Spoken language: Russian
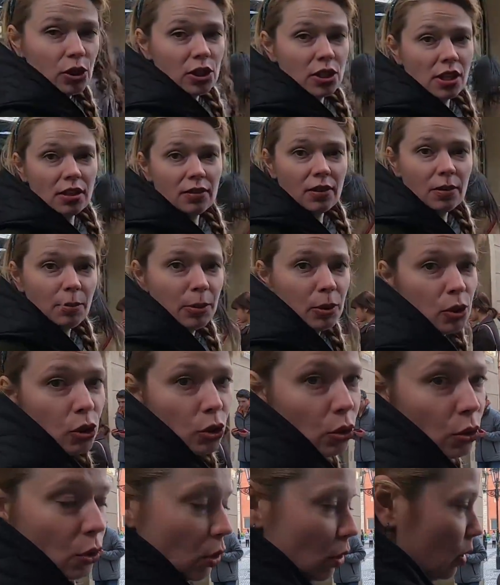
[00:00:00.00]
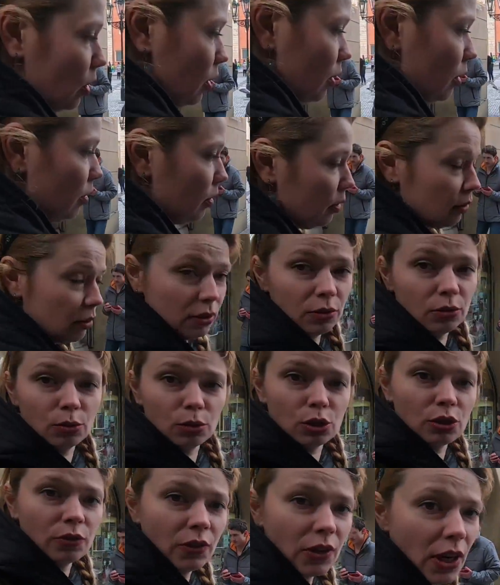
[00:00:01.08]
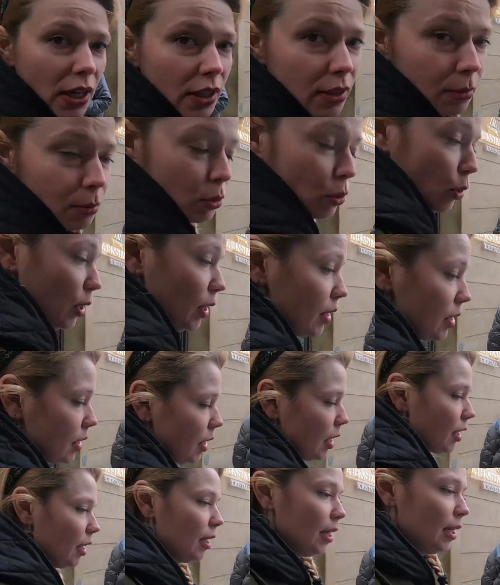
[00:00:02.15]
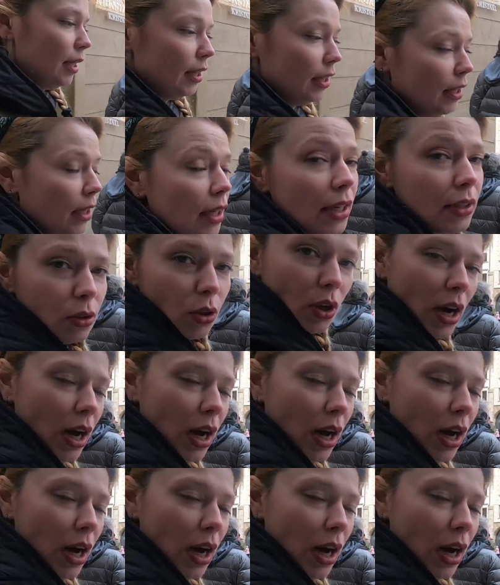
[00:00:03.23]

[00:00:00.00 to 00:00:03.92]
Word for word: через левое плечо э, идущего рядом туриста, и оно